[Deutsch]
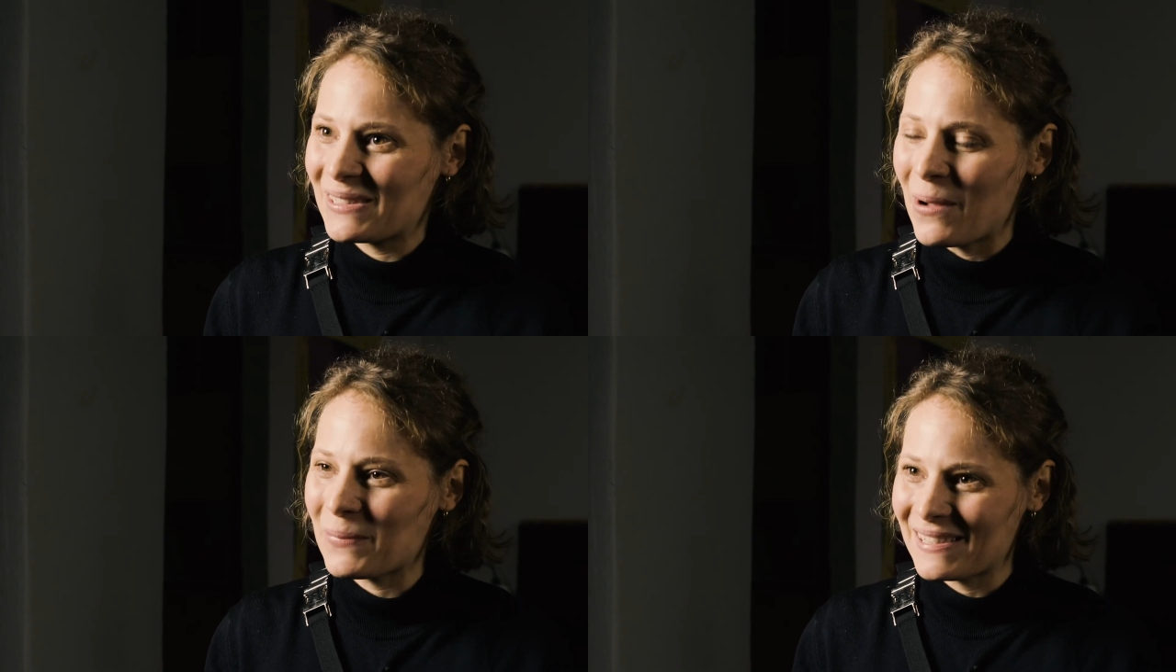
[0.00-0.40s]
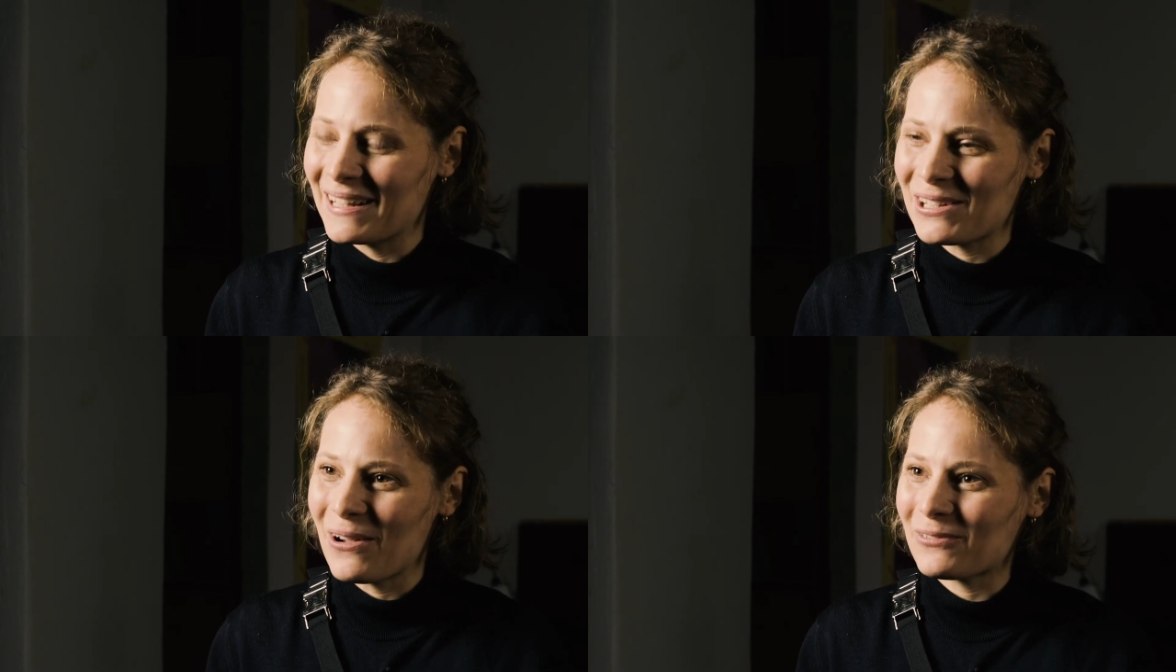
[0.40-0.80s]

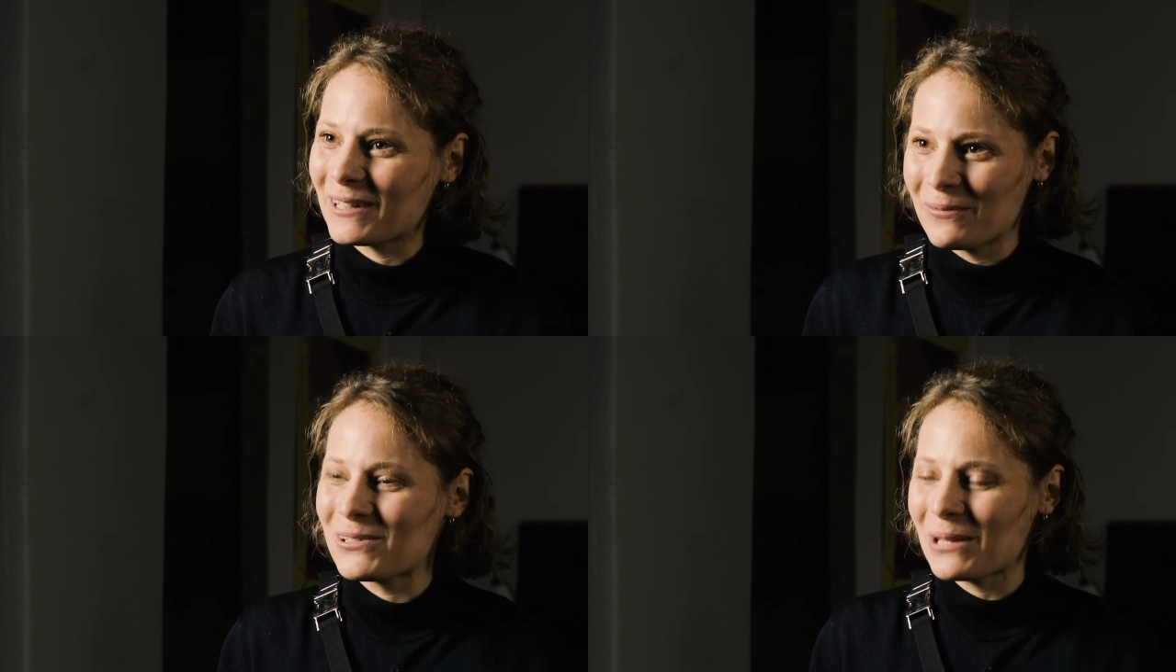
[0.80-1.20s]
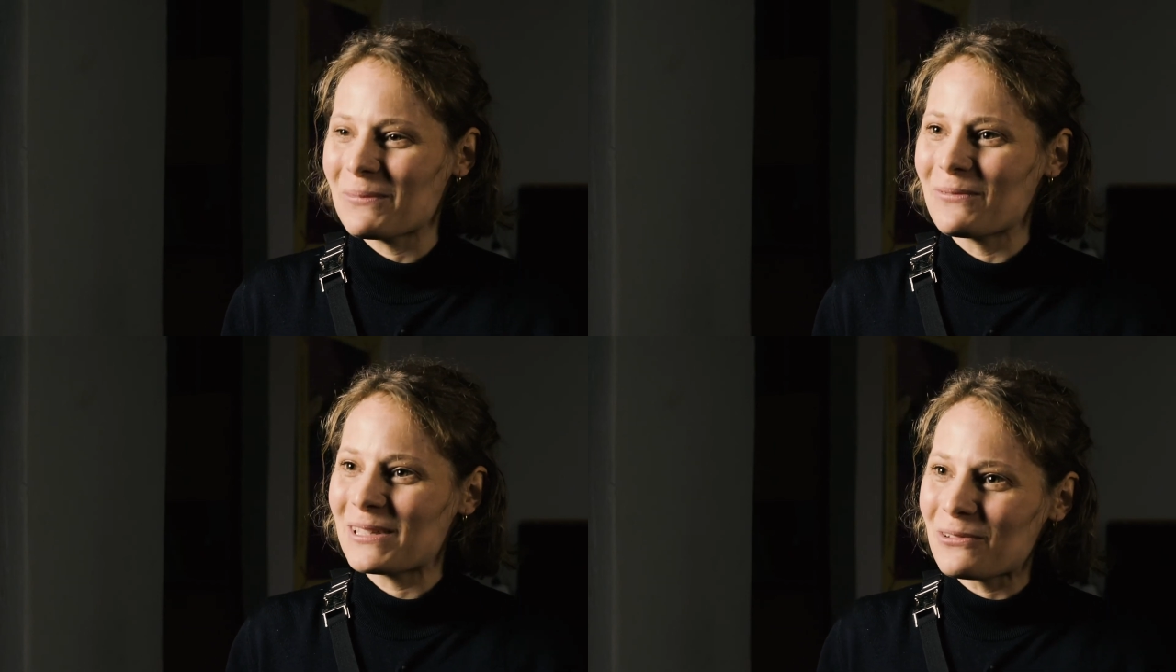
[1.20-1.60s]
gesamtgesellschaftlich wünsche ich
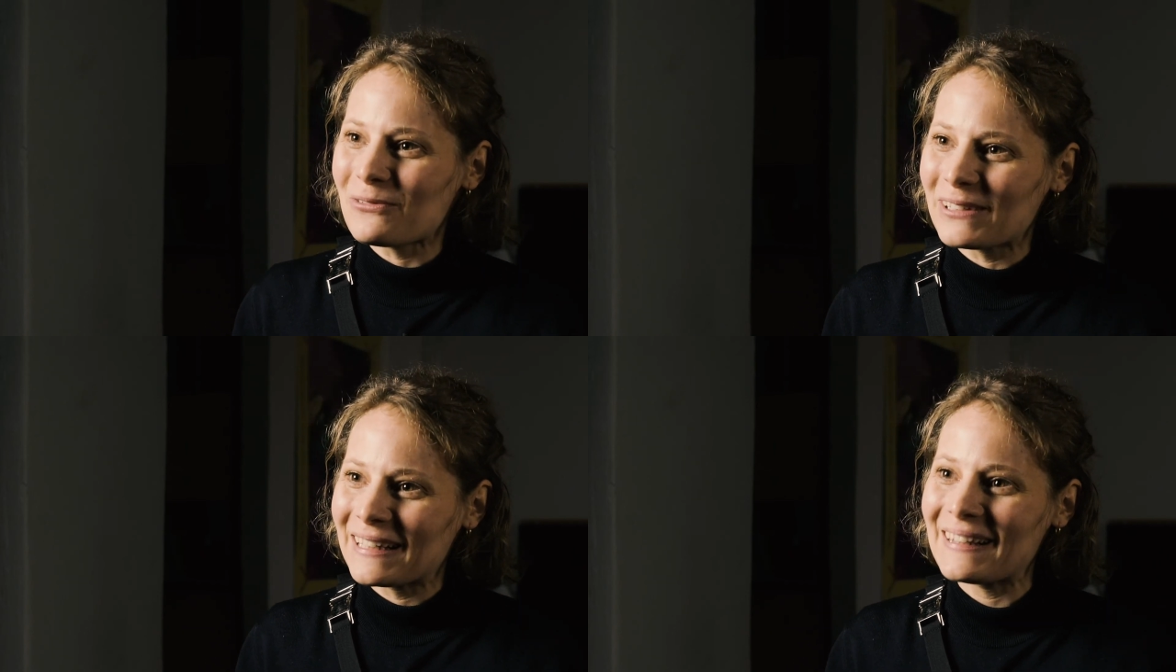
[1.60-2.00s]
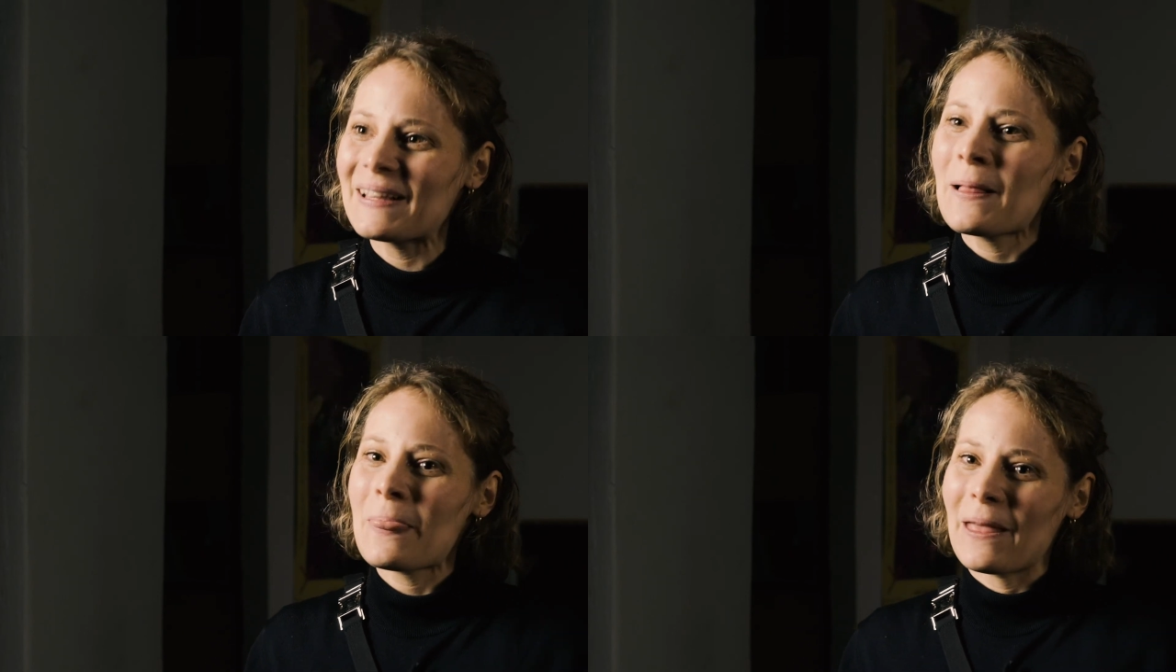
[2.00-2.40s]
mir wie so viel,
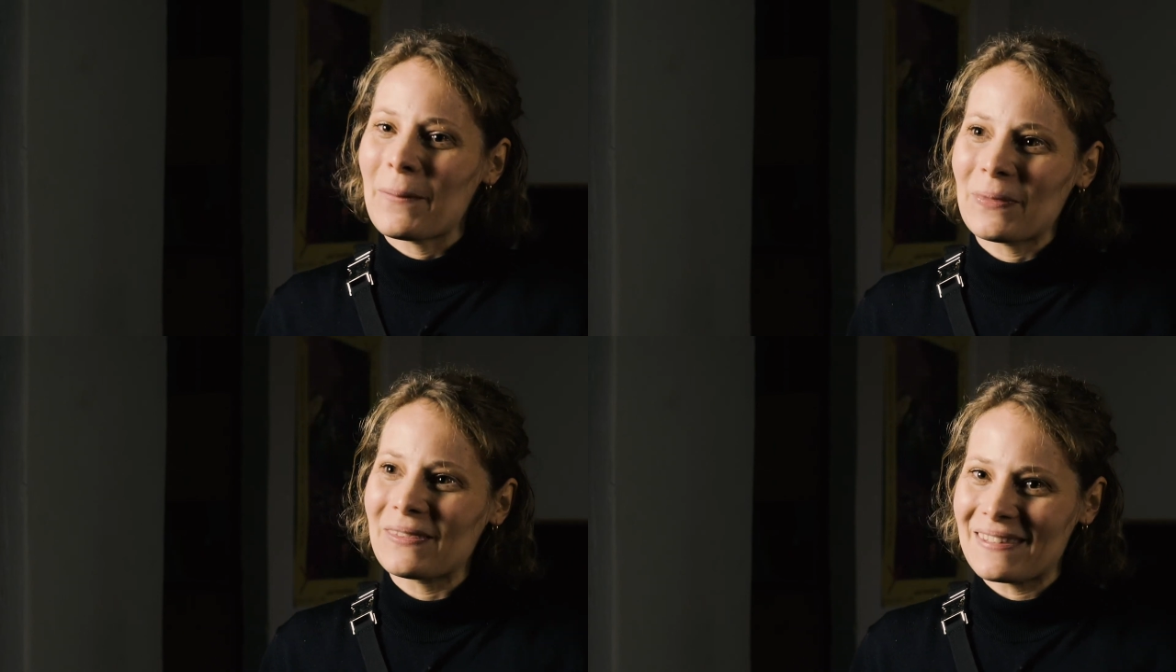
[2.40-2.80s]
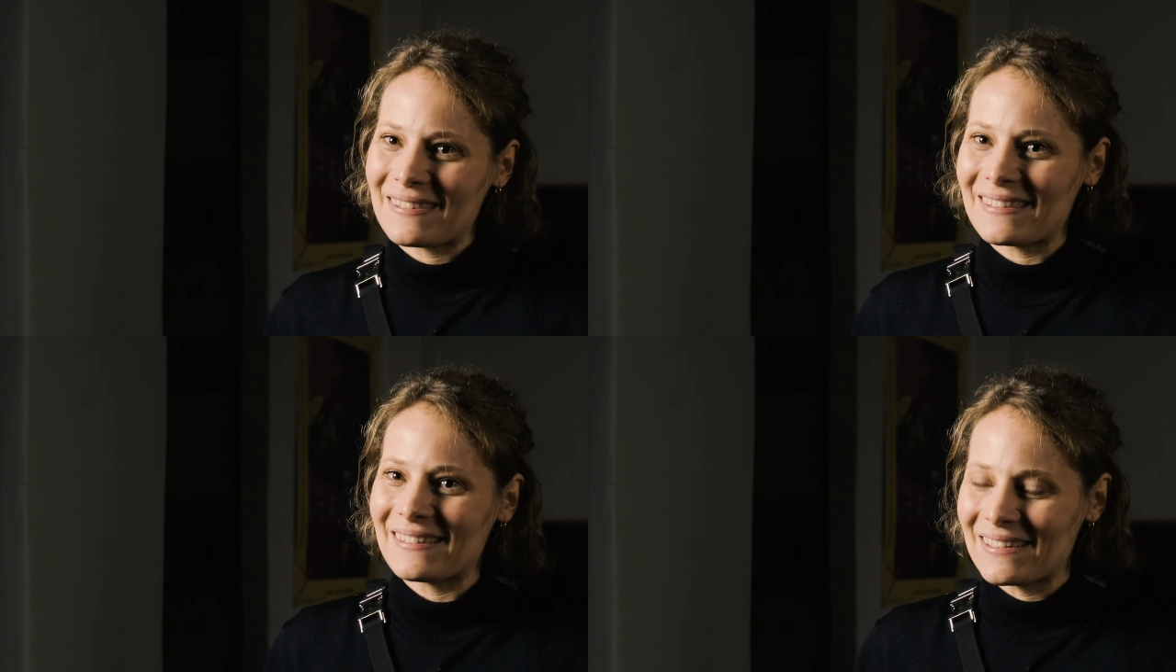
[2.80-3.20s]
ähm,
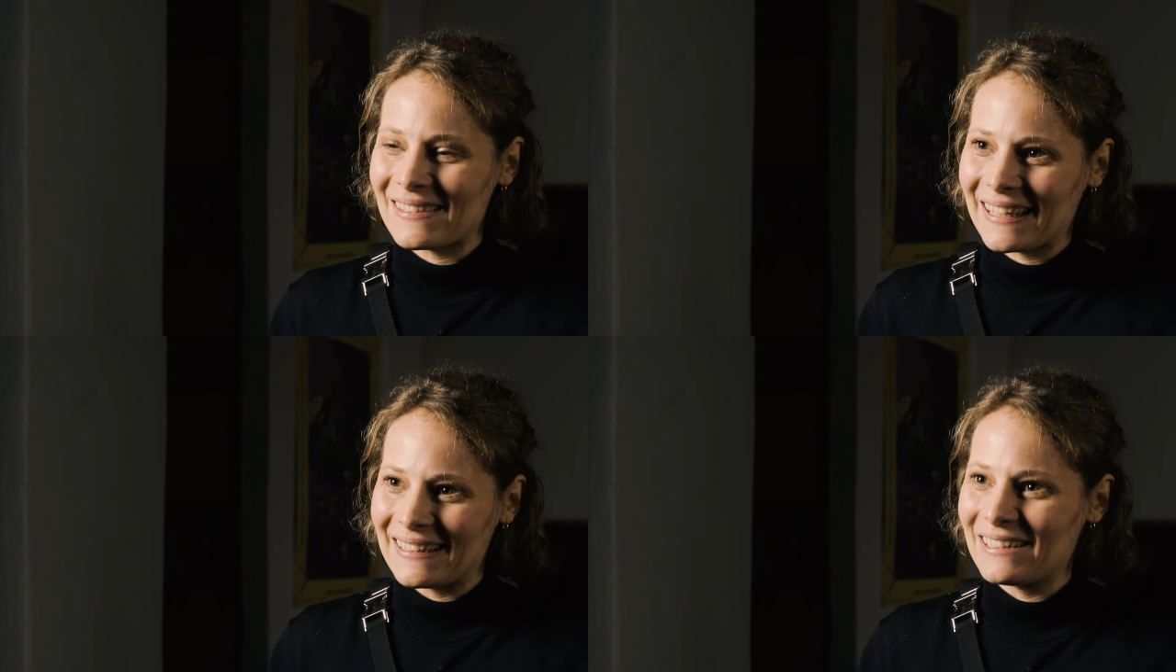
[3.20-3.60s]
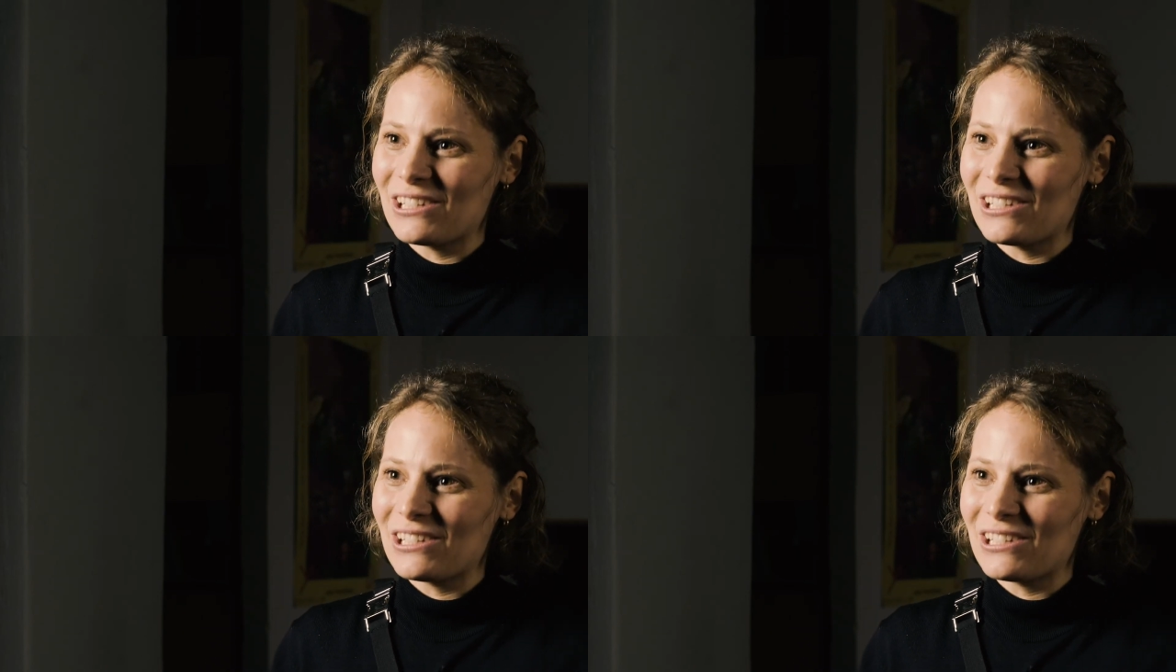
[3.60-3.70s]
dass, dass sich die